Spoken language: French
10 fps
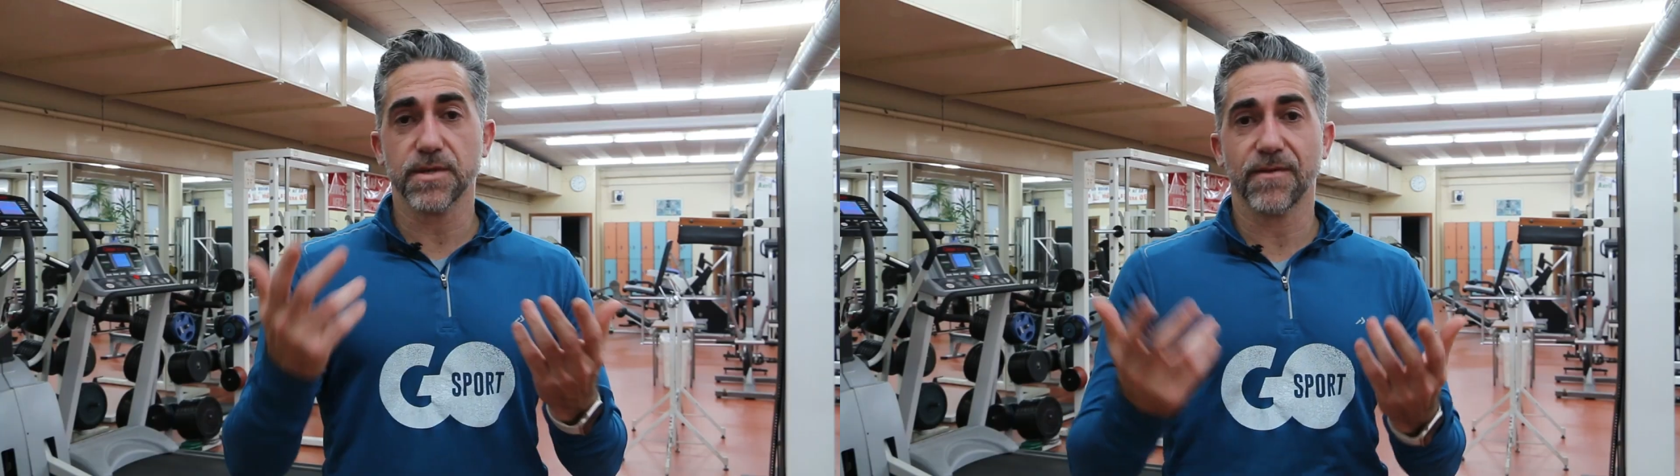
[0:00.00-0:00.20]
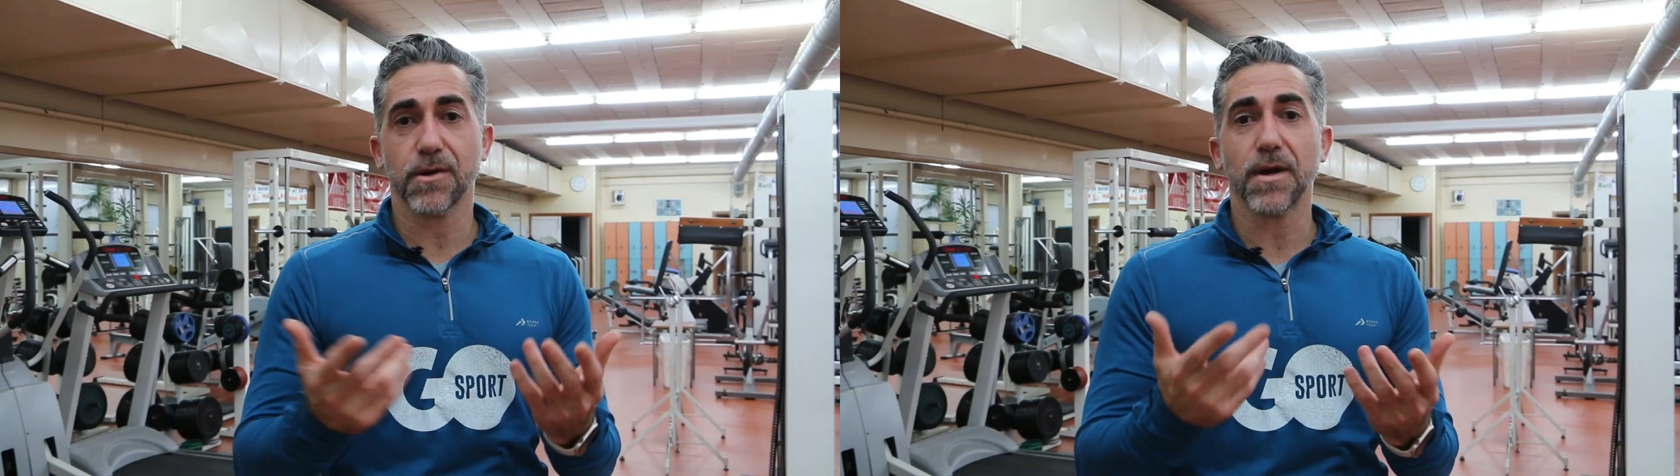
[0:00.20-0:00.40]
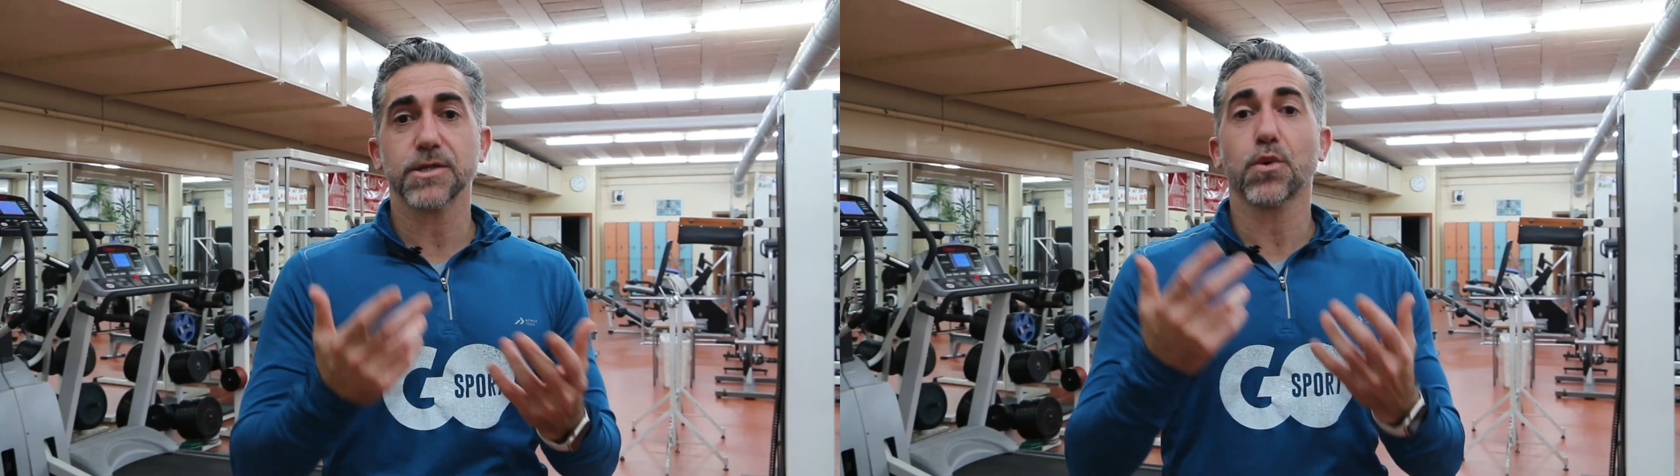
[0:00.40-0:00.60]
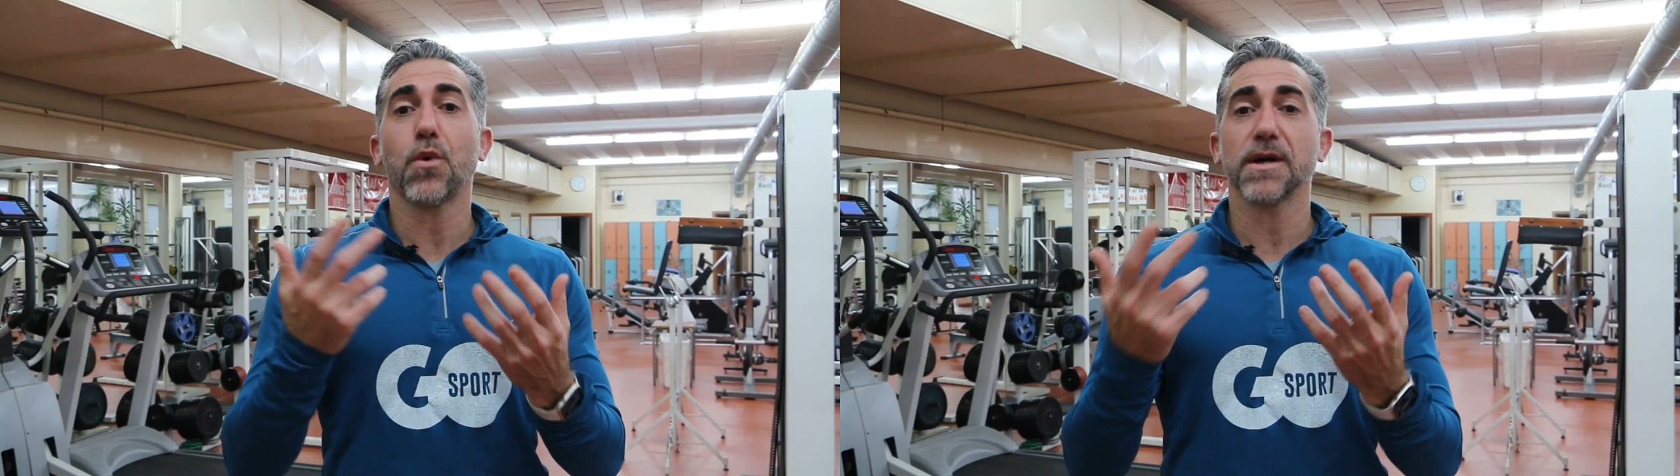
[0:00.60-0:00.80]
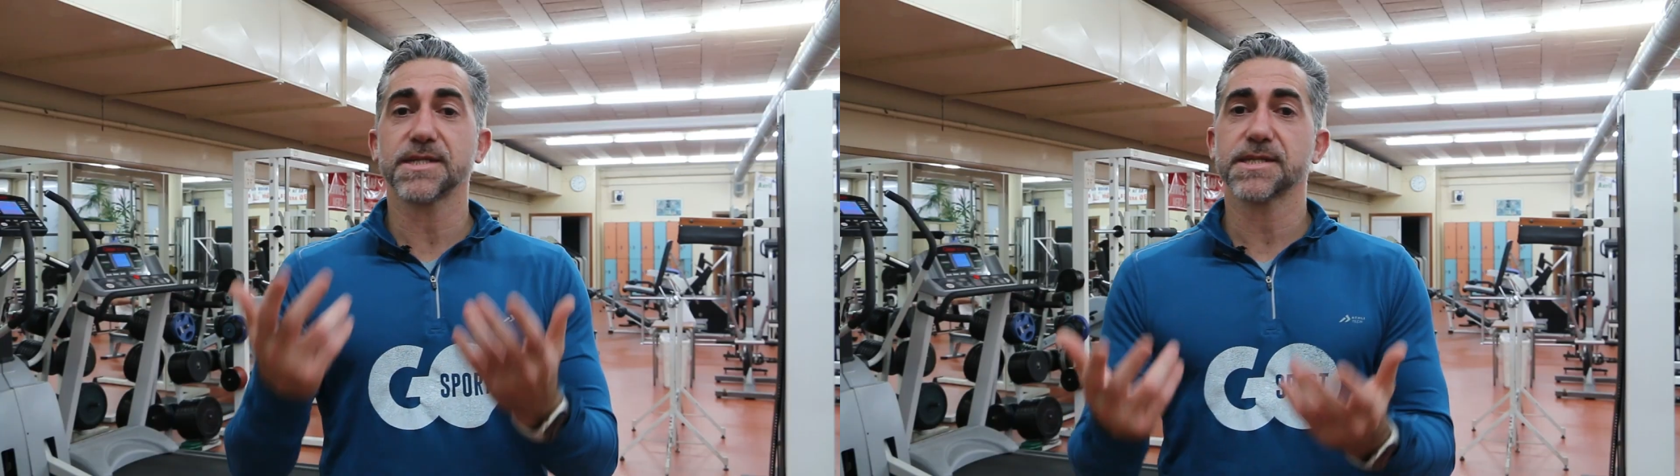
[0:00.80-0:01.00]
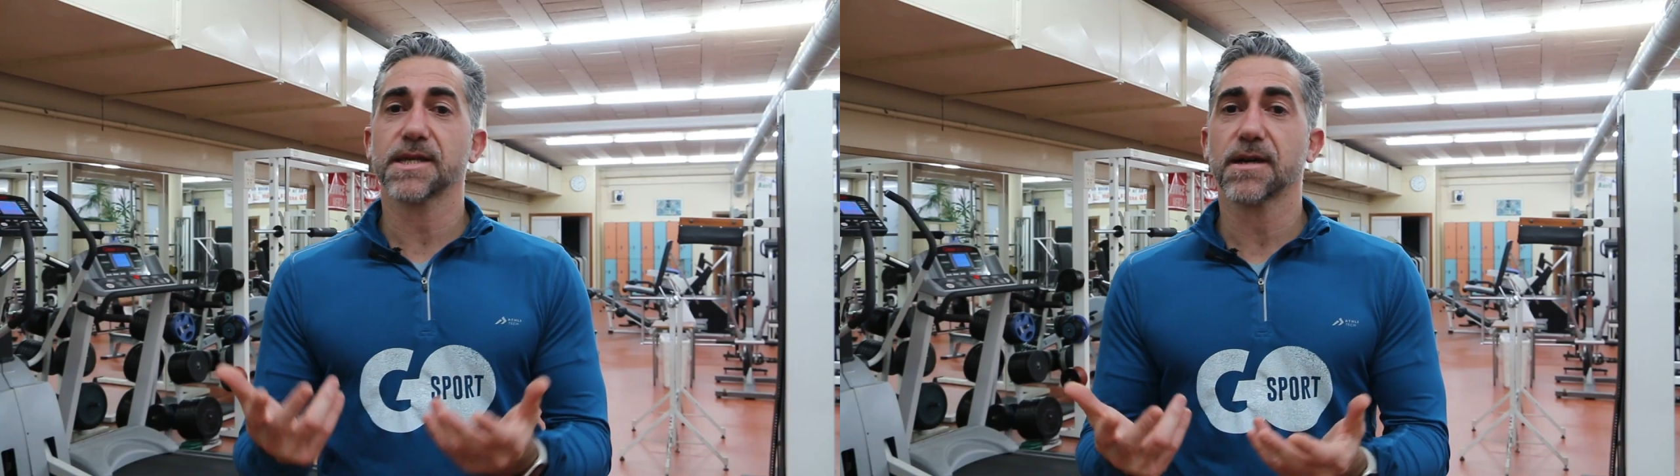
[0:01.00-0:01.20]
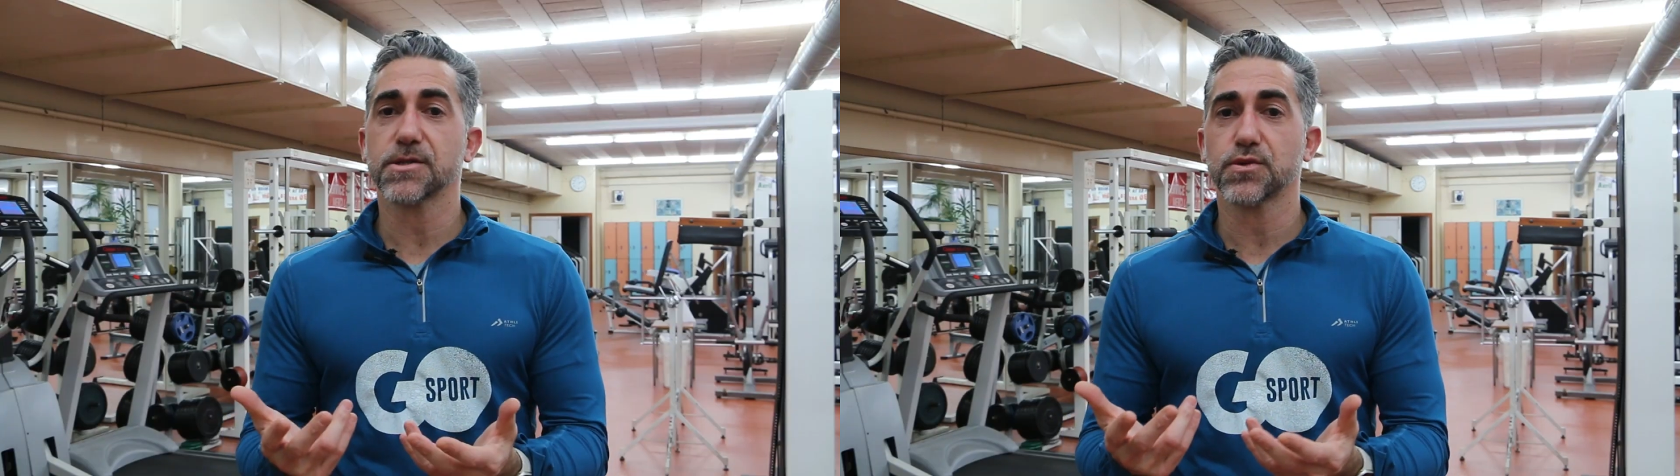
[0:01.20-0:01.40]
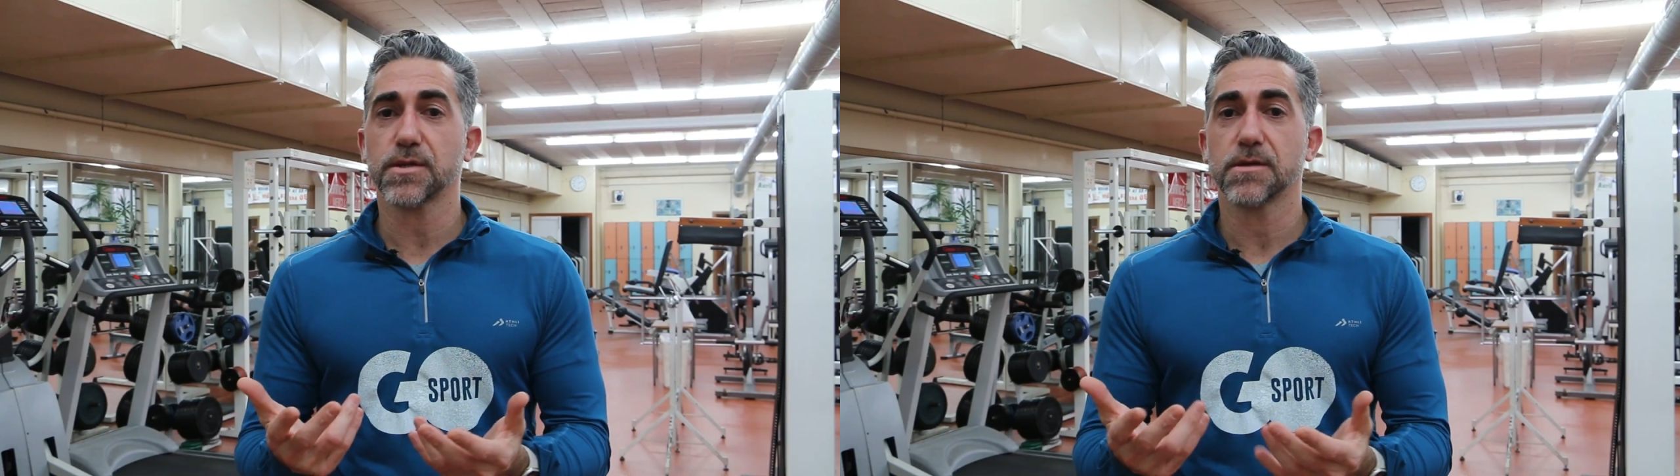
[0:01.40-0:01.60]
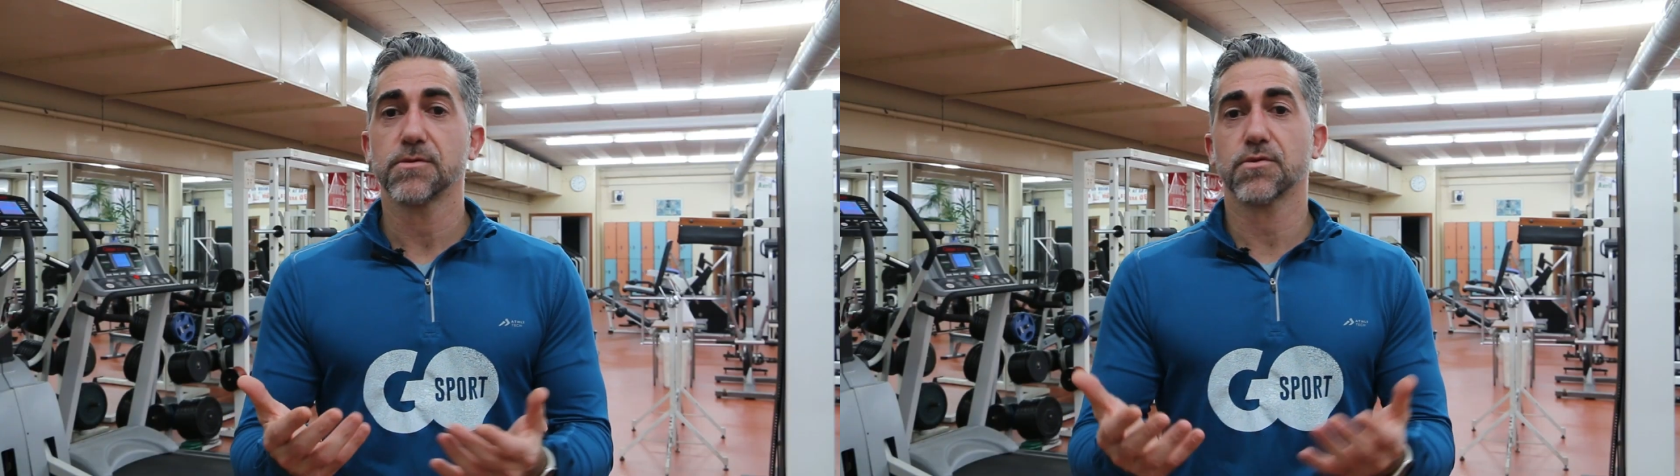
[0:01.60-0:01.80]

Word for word: Vous avez le droit à 3 essais gratuits.